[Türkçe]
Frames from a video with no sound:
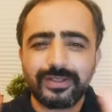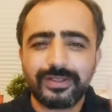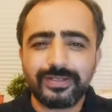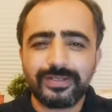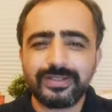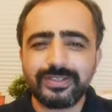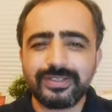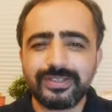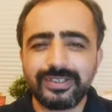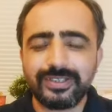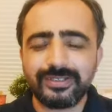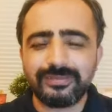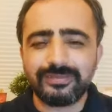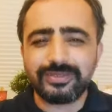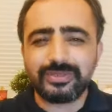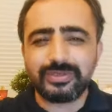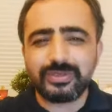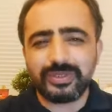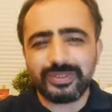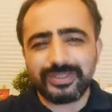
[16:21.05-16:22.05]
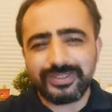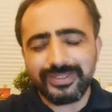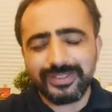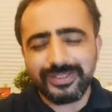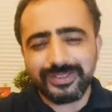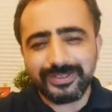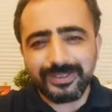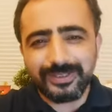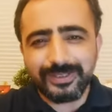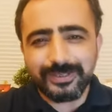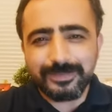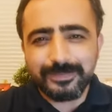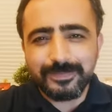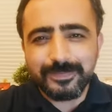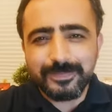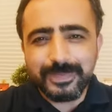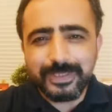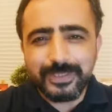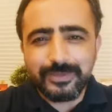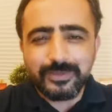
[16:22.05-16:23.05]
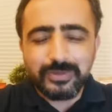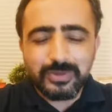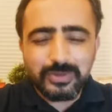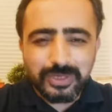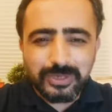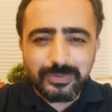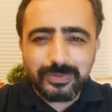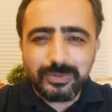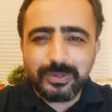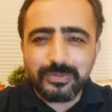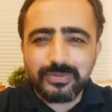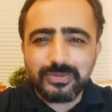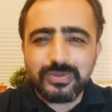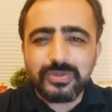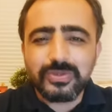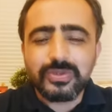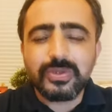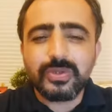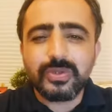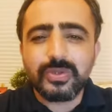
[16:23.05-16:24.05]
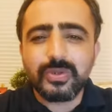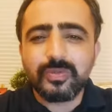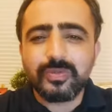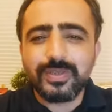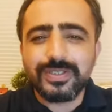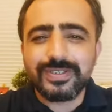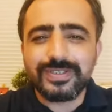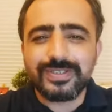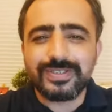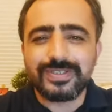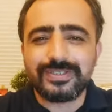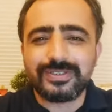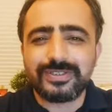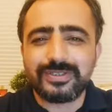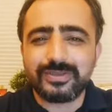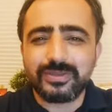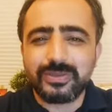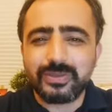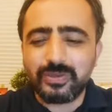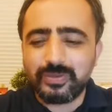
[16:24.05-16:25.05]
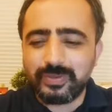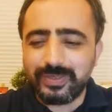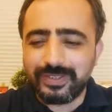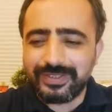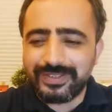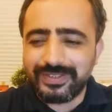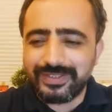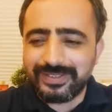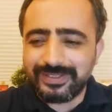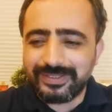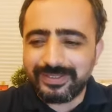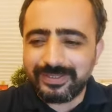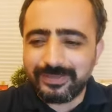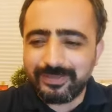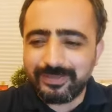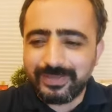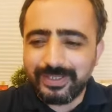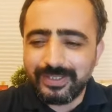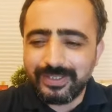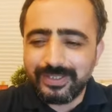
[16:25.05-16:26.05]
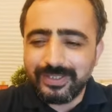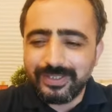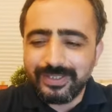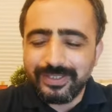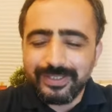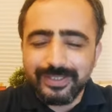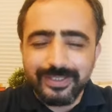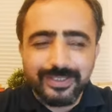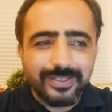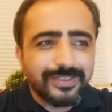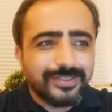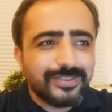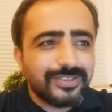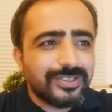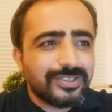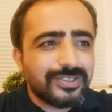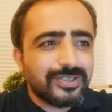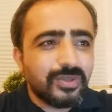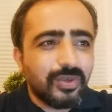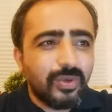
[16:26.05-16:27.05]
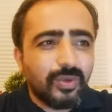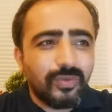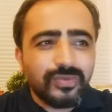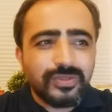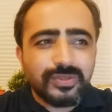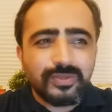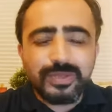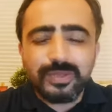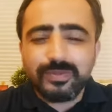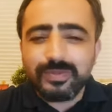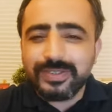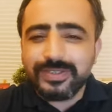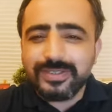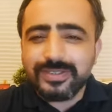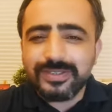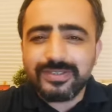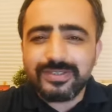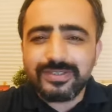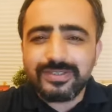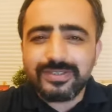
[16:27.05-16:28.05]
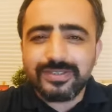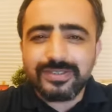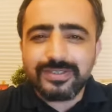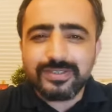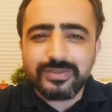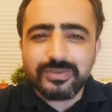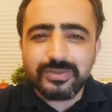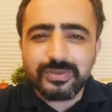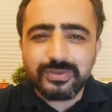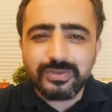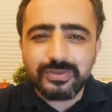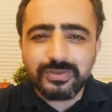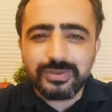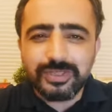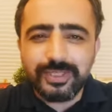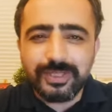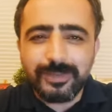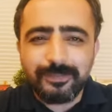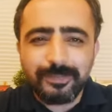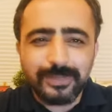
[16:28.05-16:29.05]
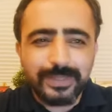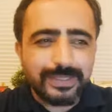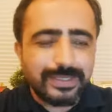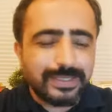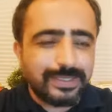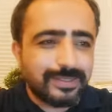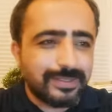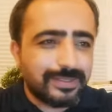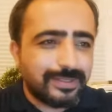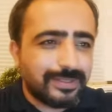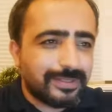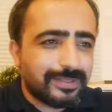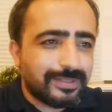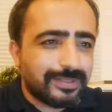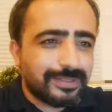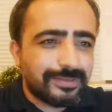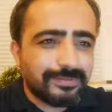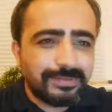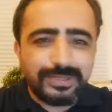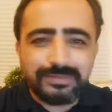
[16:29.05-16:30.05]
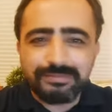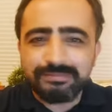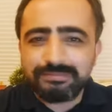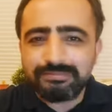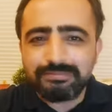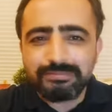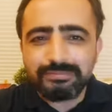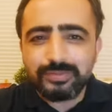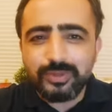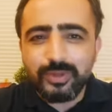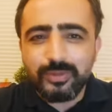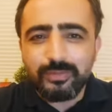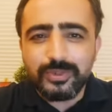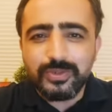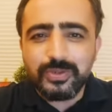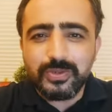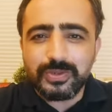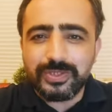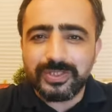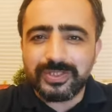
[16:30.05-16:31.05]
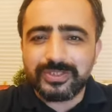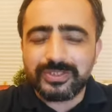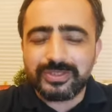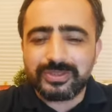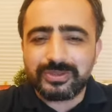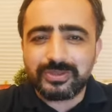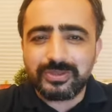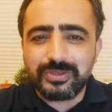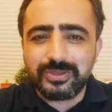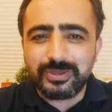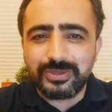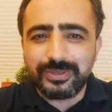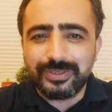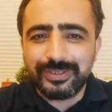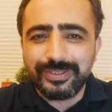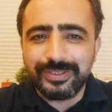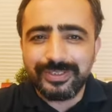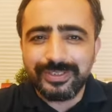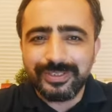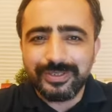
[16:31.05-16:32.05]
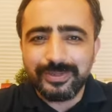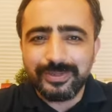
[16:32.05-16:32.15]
Parantez içine almış olan insanlar. Düşünebiliyor musunuz? Görünmez insanlar, görünmeyen insanlar. Jesse Owens bir benzin istasyonunda e, bir pompacı olarak çalışıyor.